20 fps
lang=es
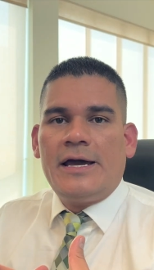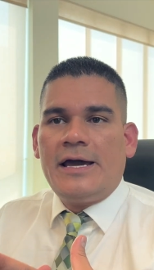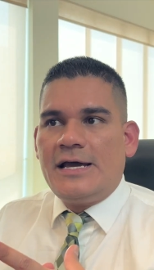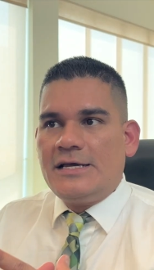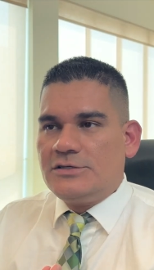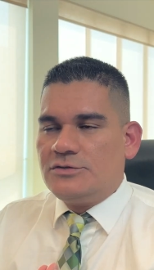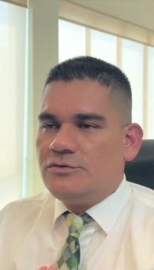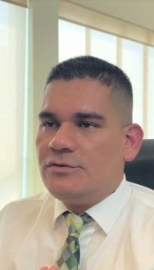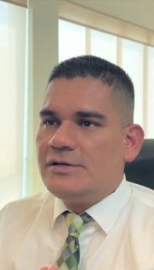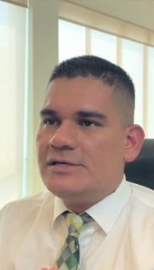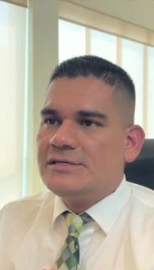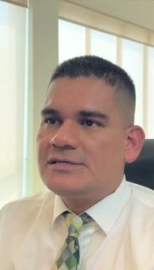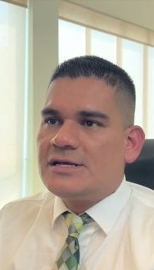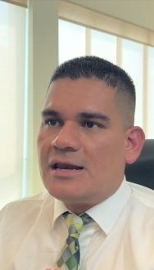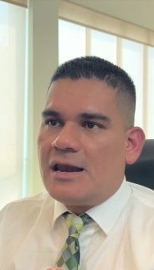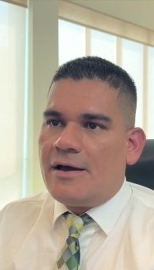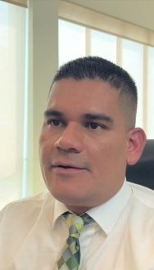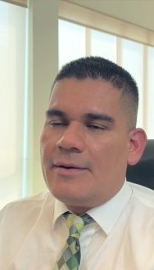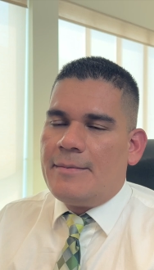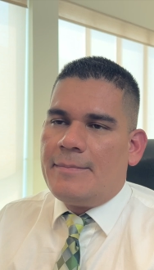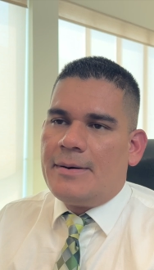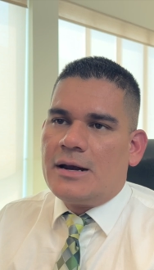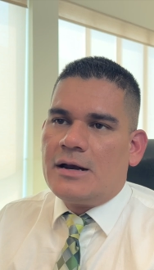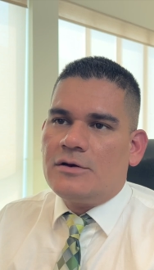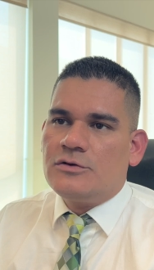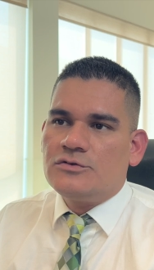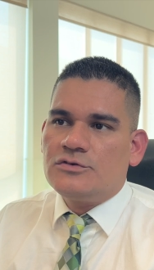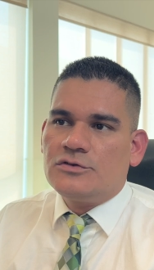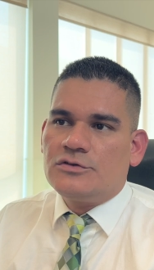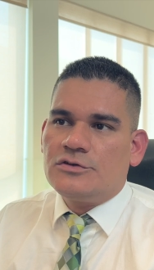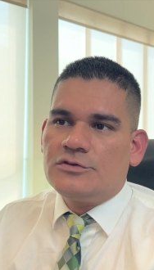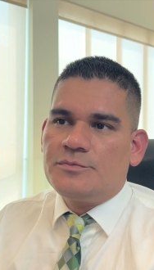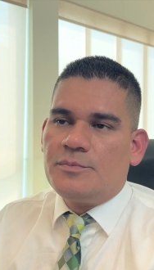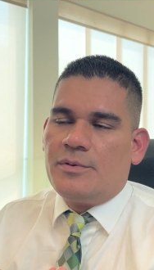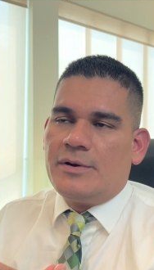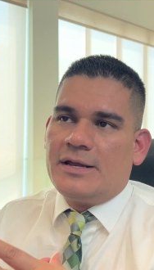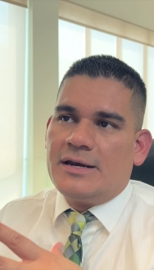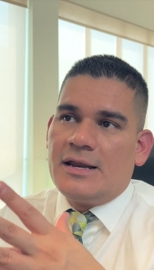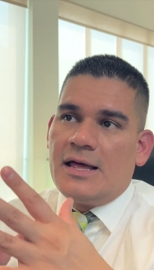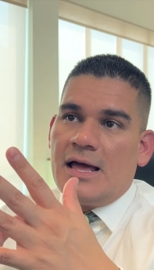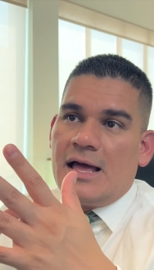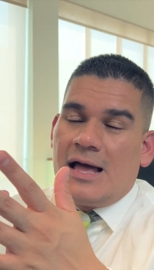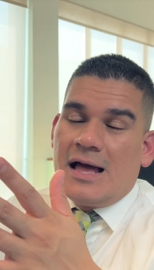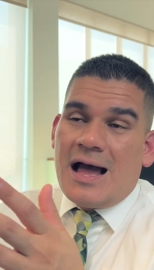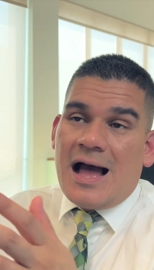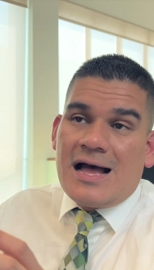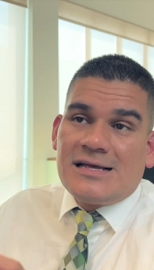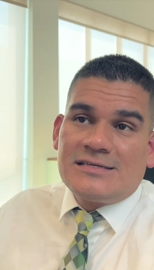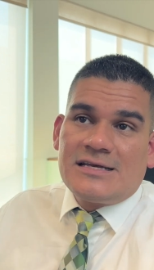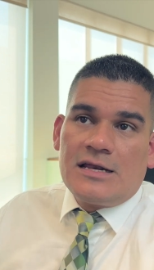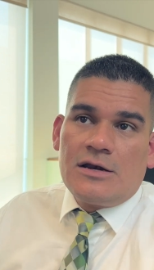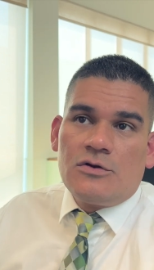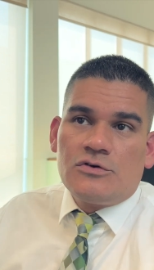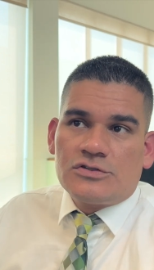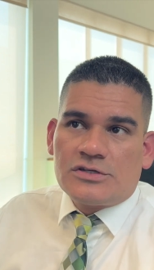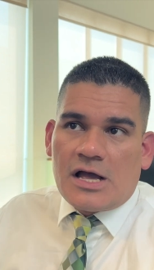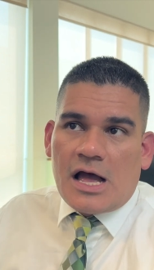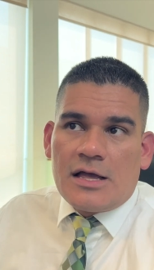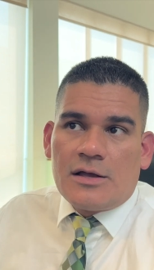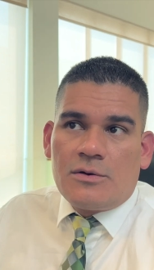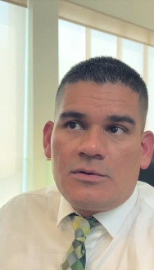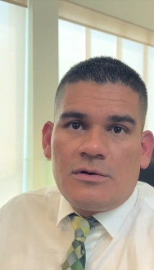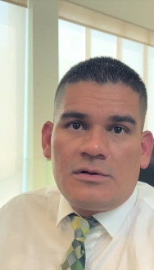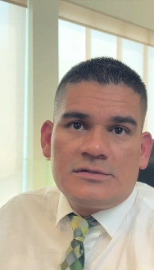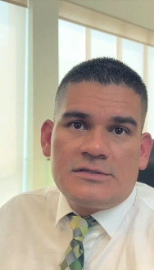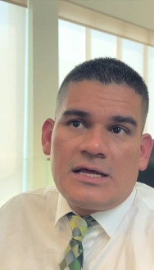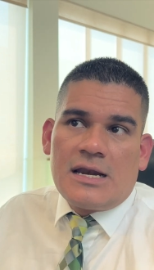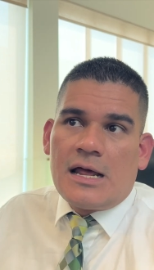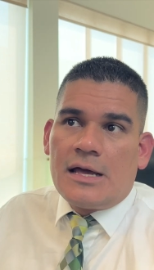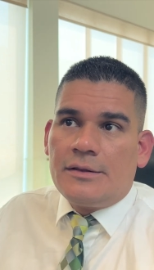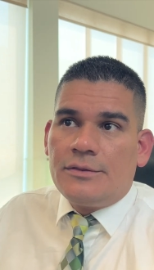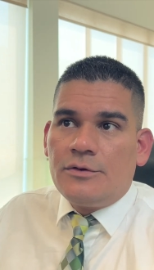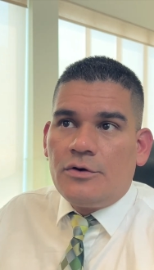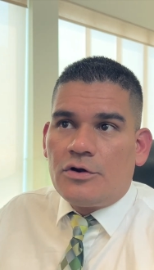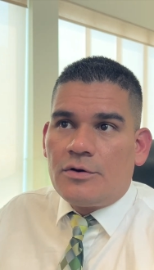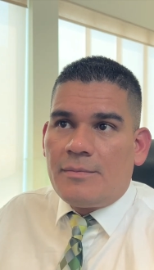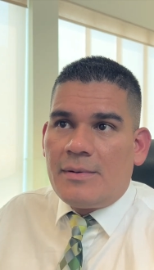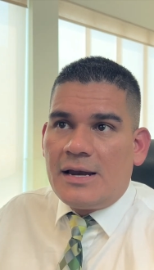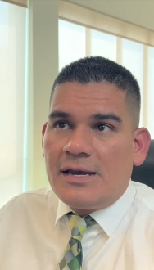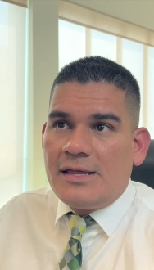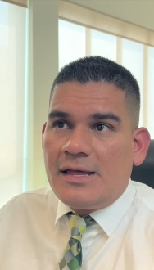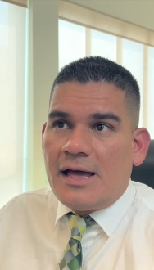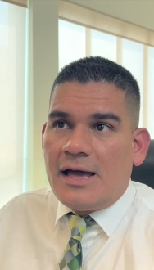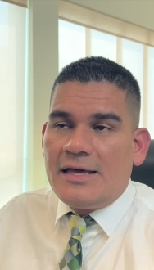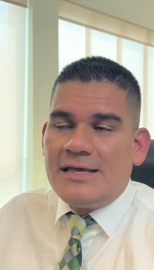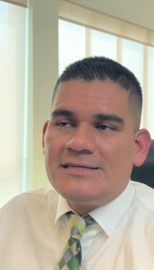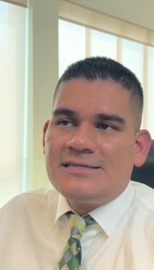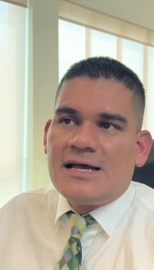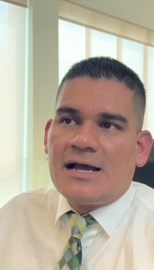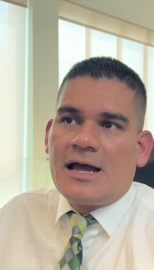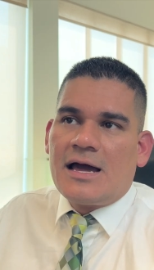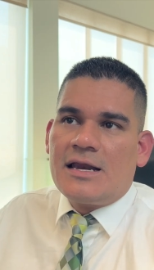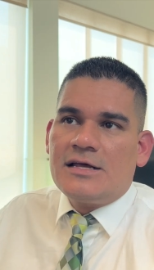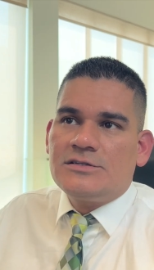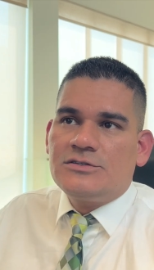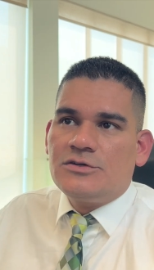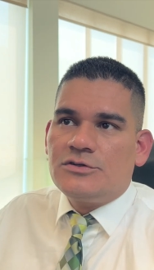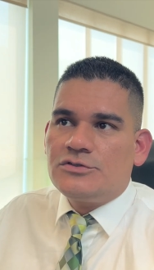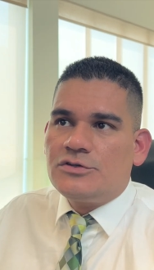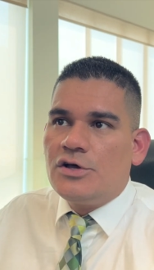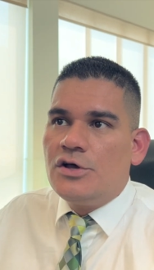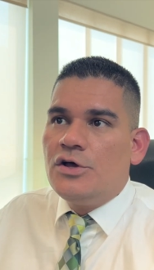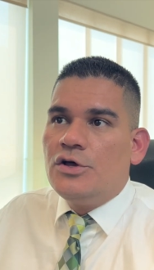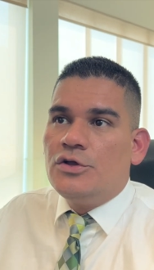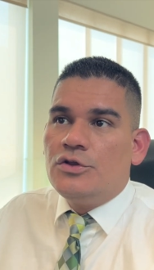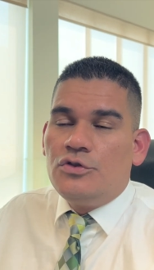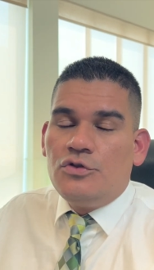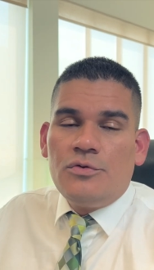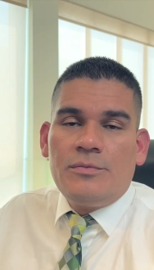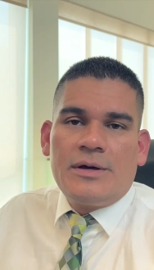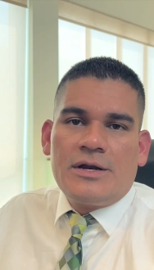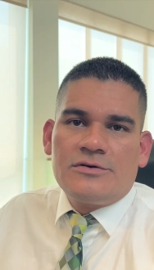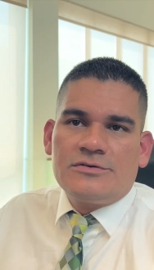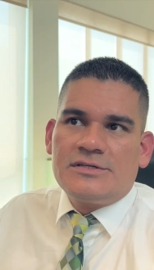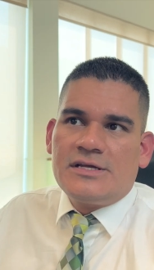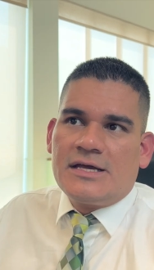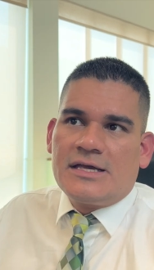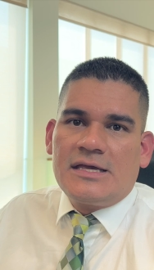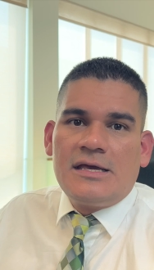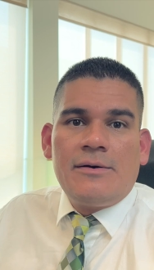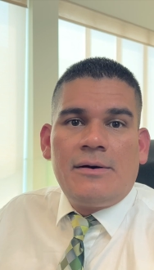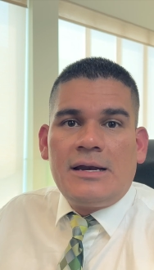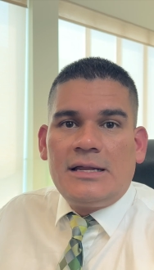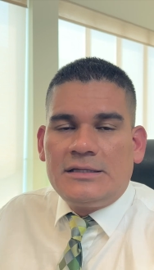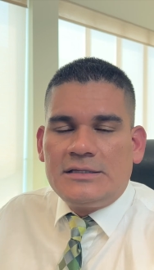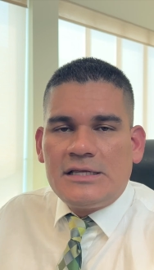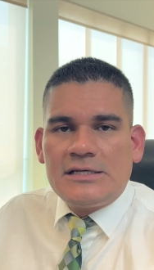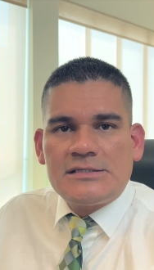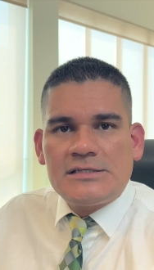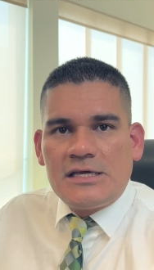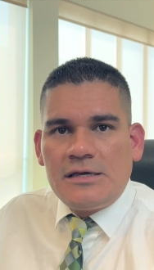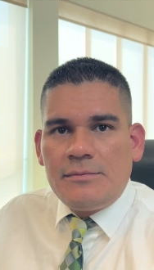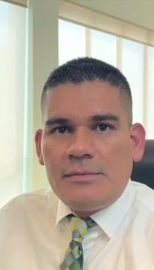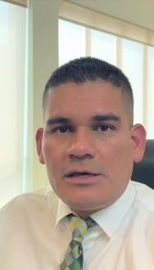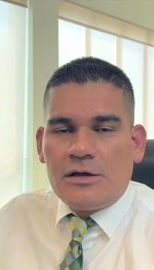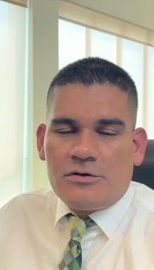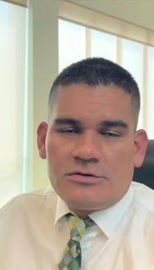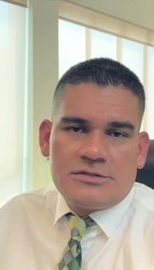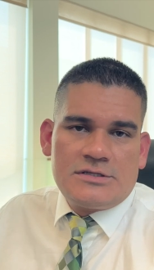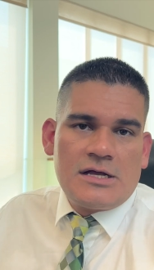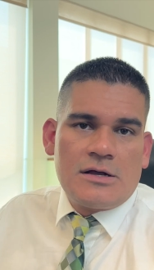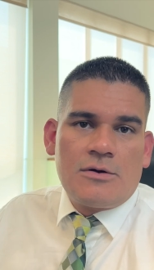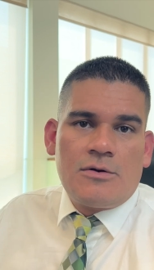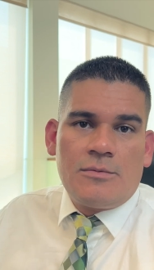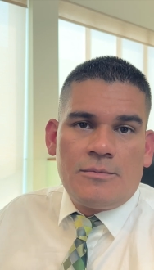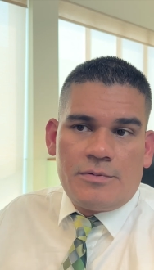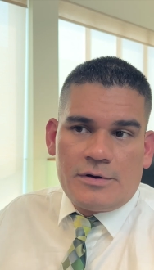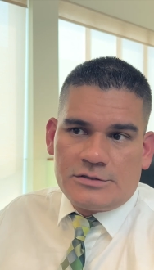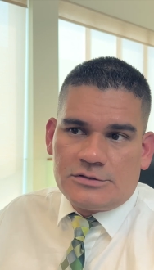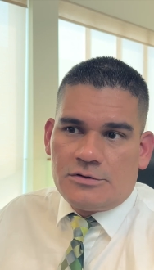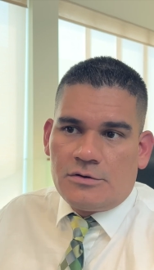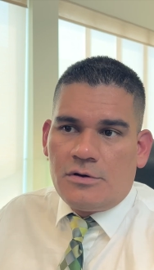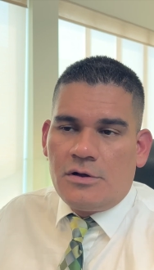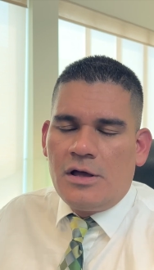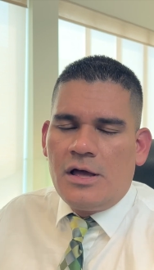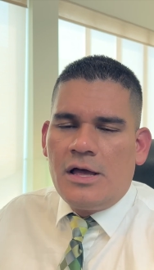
Esto es clave para nosotros poder hacer los cálculos de la normalidad y sacar estos números de equivalentes químicos del compuesto